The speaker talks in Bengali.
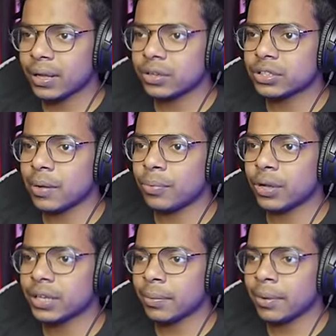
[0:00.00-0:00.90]
এগুলো সাফ
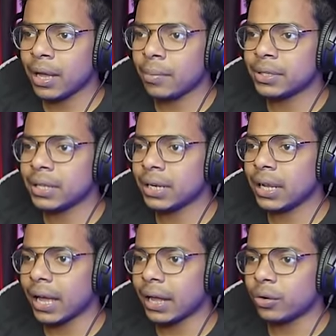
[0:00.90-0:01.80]
হয়ে যাবে আমাদের
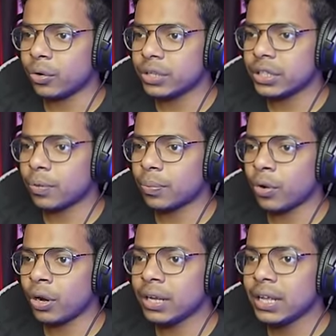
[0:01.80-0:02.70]
অ্যান্ড হয়ে যাওয়ার
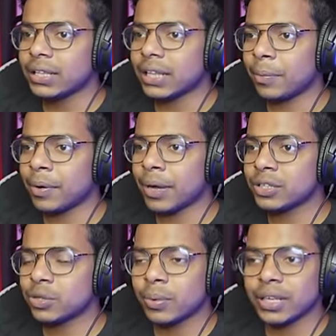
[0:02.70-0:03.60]
পর তারপরে
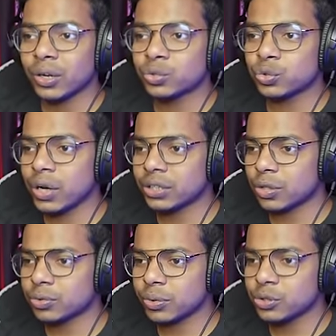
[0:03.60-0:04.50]
গাইস তোমরা জানো সুগার
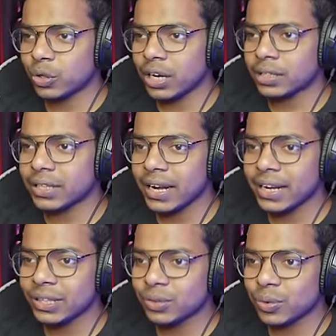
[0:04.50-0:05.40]
সবসময় জলের
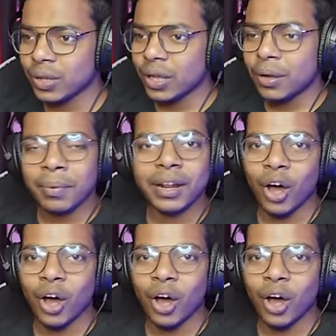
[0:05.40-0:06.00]
সাইডেই মানে